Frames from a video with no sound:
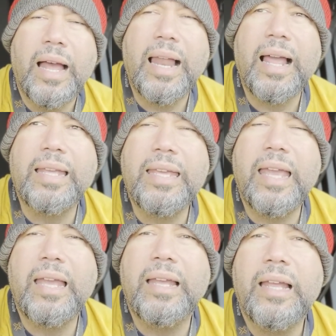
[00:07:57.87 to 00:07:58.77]
a la
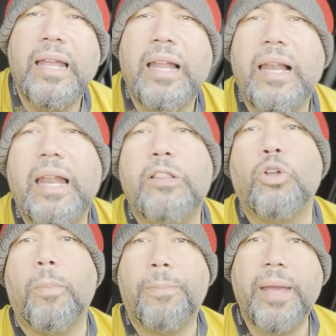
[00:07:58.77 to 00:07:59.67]
quien le
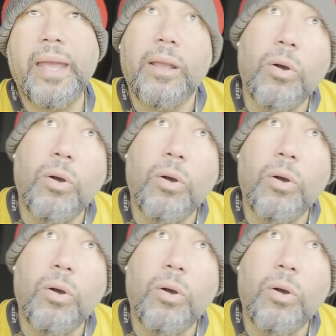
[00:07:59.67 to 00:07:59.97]
topé